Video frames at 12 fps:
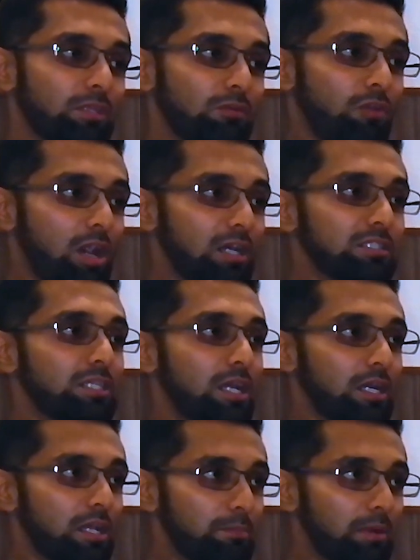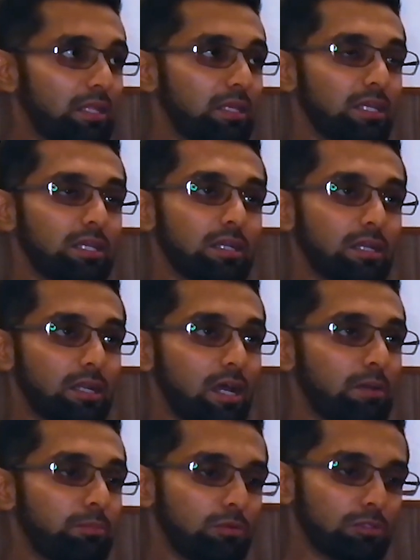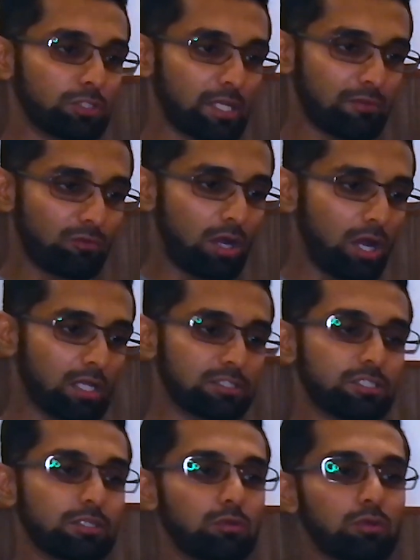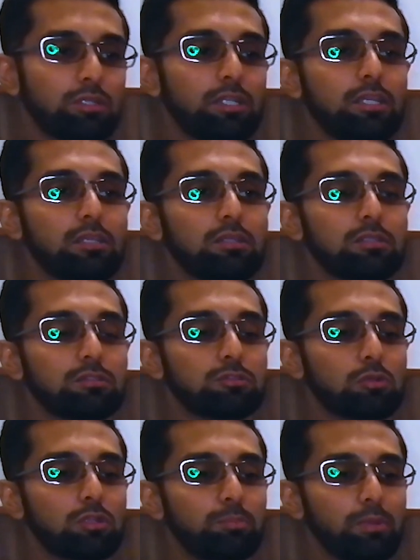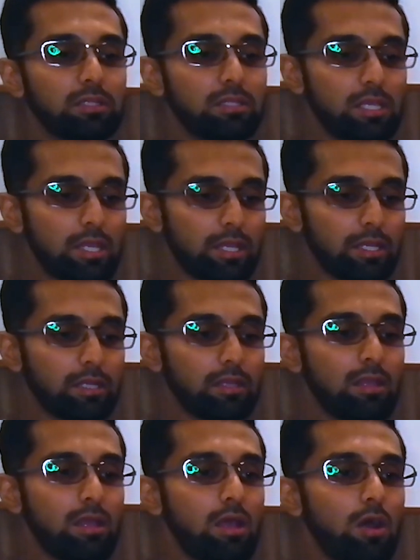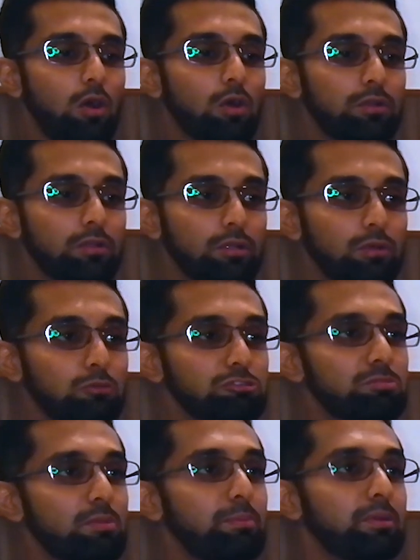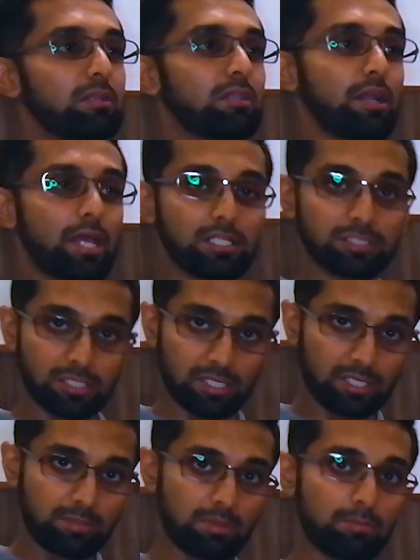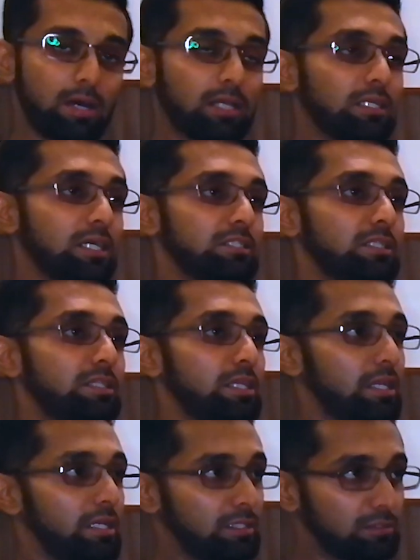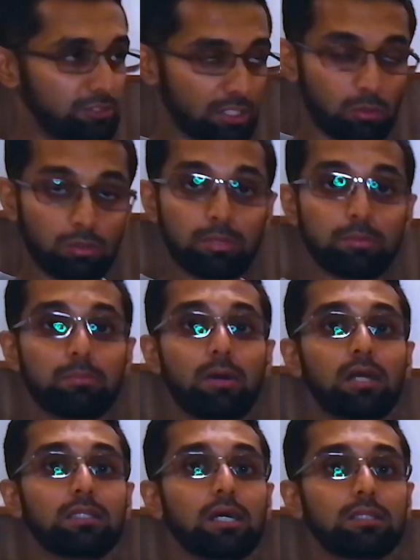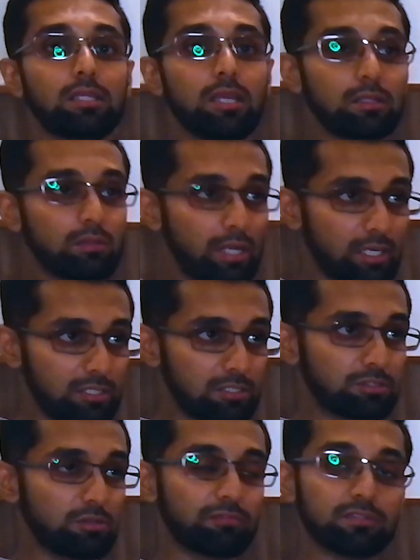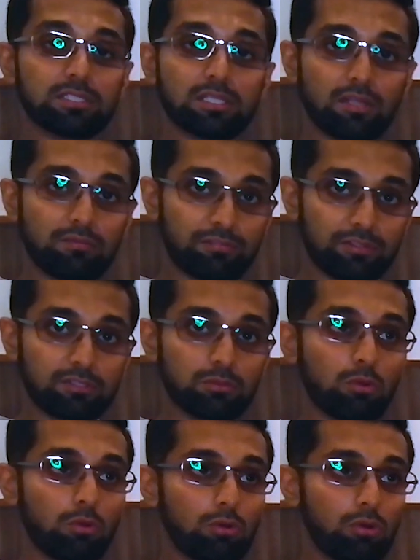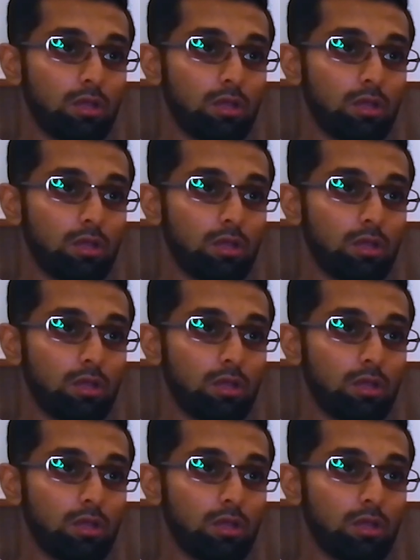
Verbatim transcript: तो वहाँ से आगे बढ़ के अगर आपको जो है वो हाथ से रोकने की ज़रूरत पड़ती है और उसमें फिर लड़ाई झगड़े की भी बात आ जाती है जंगों की भी बात आती है तो एटलीस्ट यू फिज़िकली फिट टू गो